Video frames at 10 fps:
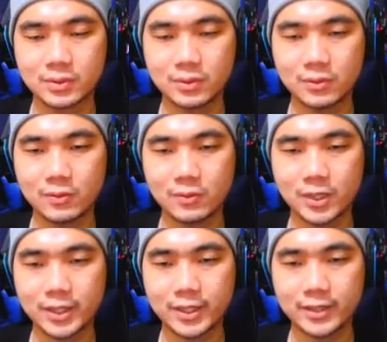
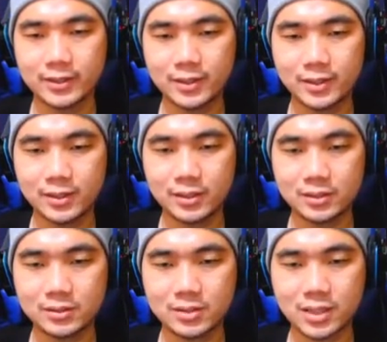Alright dan
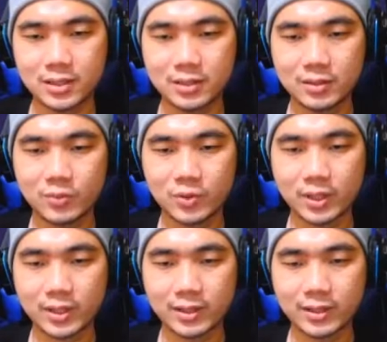jalan terbuka.